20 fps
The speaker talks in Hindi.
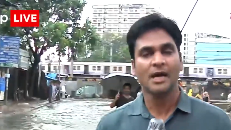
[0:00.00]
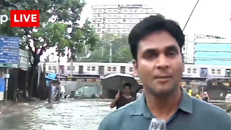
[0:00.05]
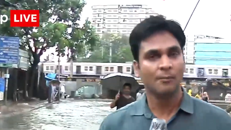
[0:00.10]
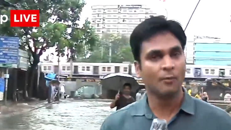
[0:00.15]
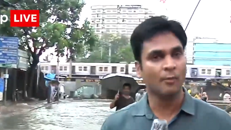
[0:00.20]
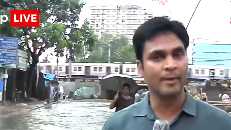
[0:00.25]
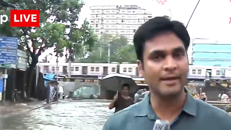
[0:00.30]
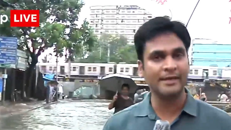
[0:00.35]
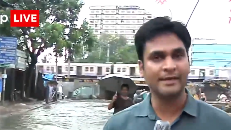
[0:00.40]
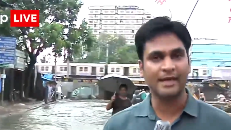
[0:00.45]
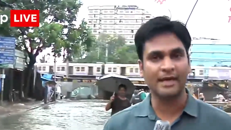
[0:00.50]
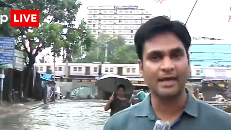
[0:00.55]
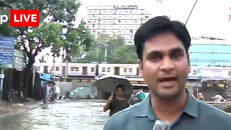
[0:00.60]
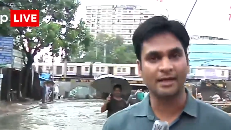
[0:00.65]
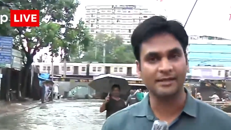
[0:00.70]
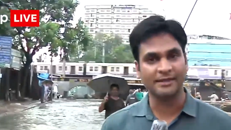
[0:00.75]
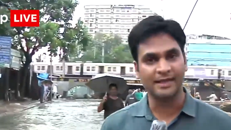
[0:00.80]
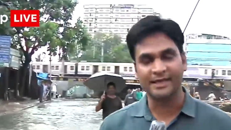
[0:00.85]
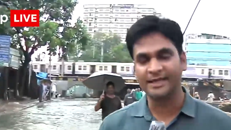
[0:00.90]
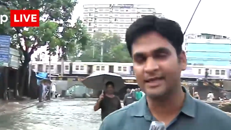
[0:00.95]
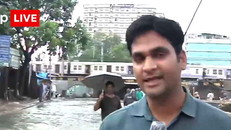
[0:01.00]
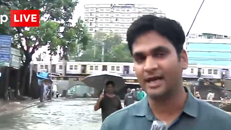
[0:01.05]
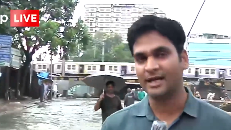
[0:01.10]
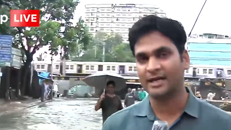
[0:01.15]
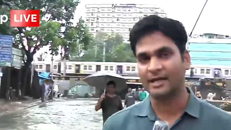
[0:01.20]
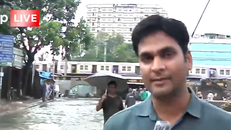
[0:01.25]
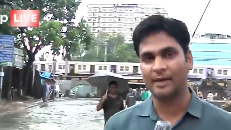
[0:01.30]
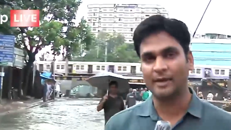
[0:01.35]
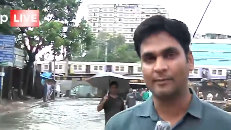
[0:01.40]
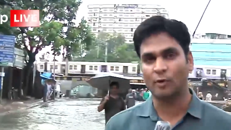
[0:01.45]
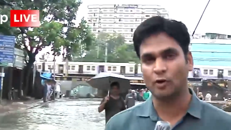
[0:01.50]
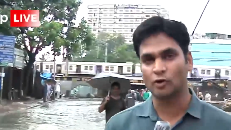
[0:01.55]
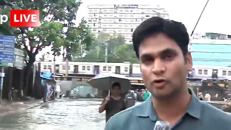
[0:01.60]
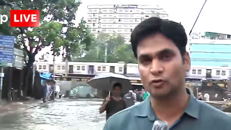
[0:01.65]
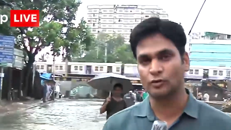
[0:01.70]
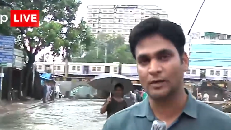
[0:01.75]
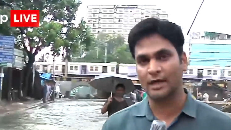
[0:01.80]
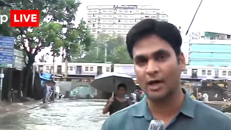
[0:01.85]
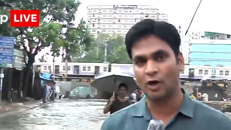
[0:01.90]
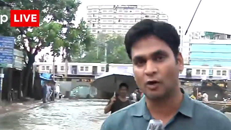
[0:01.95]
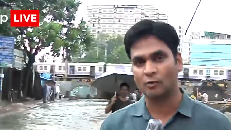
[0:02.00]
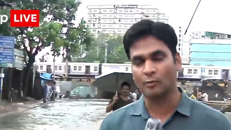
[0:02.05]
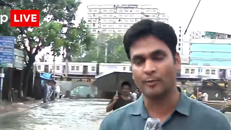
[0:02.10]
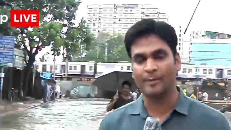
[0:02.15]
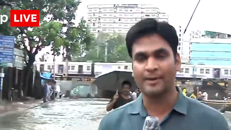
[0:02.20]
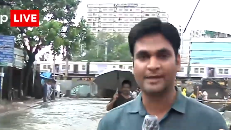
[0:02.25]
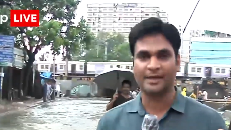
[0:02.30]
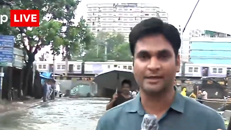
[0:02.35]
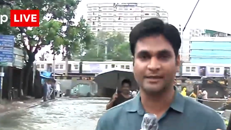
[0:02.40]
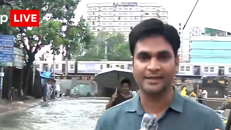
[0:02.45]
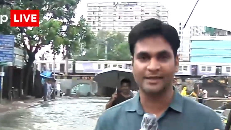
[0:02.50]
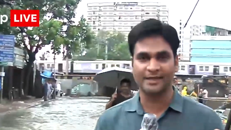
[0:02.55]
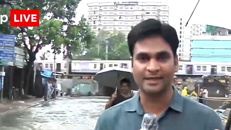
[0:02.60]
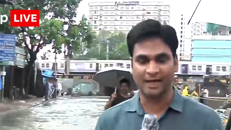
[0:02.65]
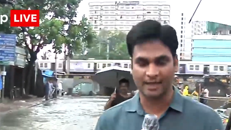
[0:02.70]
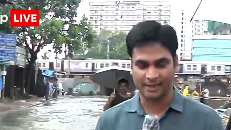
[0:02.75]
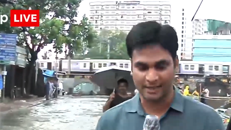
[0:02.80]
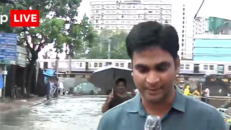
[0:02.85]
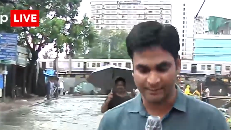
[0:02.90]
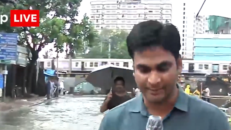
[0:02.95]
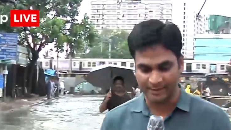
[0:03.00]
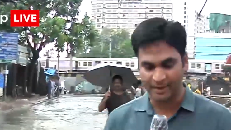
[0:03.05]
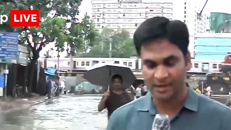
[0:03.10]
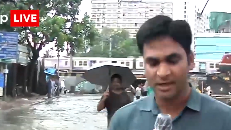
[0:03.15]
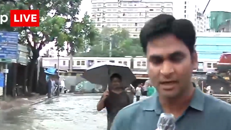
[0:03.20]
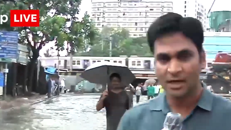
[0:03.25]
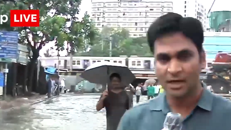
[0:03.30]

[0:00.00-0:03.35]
मुंबई के अंधेरी इलाके में हम मौजूद हैं और मुंबई के अंधेरी इलाके में